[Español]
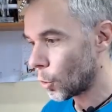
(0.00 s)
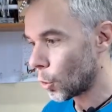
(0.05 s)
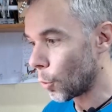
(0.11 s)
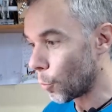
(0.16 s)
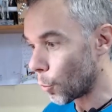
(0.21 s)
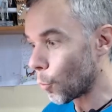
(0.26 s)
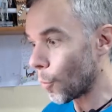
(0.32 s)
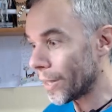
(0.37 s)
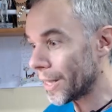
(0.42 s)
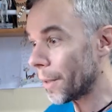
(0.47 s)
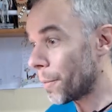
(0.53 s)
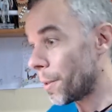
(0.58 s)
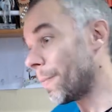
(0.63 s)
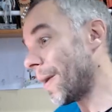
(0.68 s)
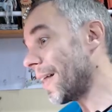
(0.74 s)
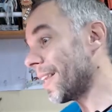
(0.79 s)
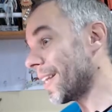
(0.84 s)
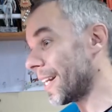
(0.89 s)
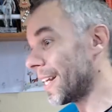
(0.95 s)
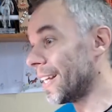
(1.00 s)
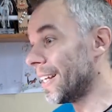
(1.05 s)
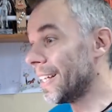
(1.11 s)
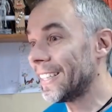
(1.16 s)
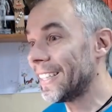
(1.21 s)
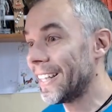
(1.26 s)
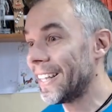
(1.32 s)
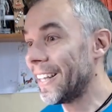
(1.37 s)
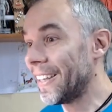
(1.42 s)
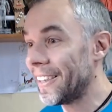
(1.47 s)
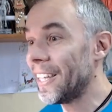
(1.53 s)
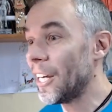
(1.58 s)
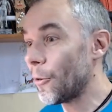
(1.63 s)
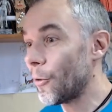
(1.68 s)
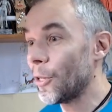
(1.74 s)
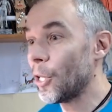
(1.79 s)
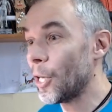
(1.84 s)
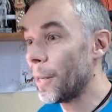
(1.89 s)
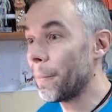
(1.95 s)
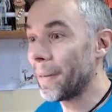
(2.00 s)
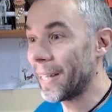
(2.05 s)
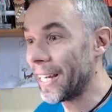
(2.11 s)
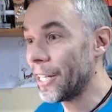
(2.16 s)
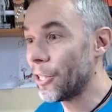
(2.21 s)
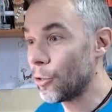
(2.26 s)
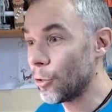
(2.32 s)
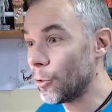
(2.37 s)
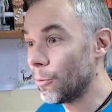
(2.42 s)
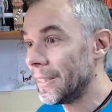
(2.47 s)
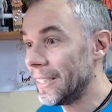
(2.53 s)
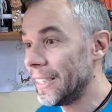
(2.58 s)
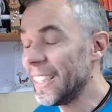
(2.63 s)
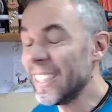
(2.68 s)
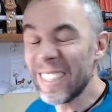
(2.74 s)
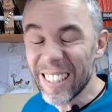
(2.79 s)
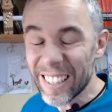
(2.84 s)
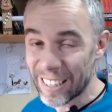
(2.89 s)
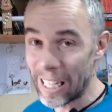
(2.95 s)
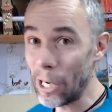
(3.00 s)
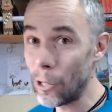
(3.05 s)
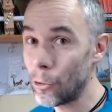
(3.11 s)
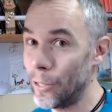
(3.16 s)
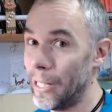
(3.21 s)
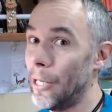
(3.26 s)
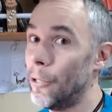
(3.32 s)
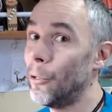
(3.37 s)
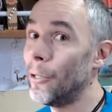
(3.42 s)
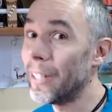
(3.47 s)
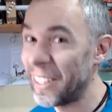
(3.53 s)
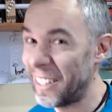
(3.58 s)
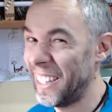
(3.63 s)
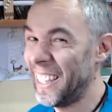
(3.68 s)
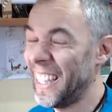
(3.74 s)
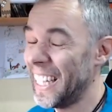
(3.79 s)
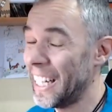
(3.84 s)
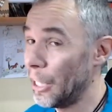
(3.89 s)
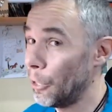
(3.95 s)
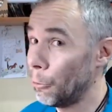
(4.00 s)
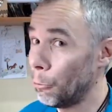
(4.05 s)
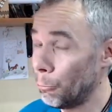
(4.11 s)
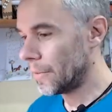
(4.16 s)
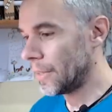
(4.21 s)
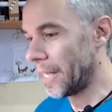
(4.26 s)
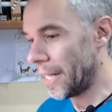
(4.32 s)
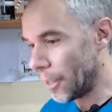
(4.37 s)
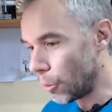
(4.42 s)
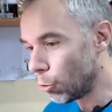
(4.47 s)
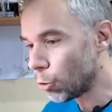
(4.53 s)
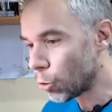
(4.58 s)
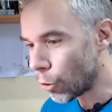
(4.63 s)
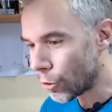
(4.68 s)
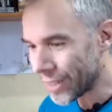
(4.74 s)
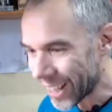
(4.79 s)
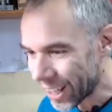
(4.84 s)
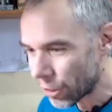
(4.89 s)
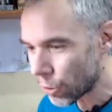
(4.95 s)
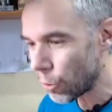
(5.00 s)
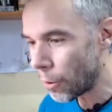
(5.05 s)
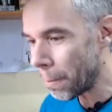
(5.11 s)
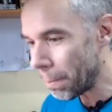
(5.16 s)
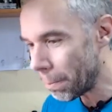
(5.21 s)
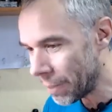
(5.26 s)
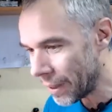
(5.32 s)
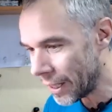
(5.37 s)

como cuenta mi madre que decía cuando era pequeño, y si salgo y hago el ridículo, seré un coñazo en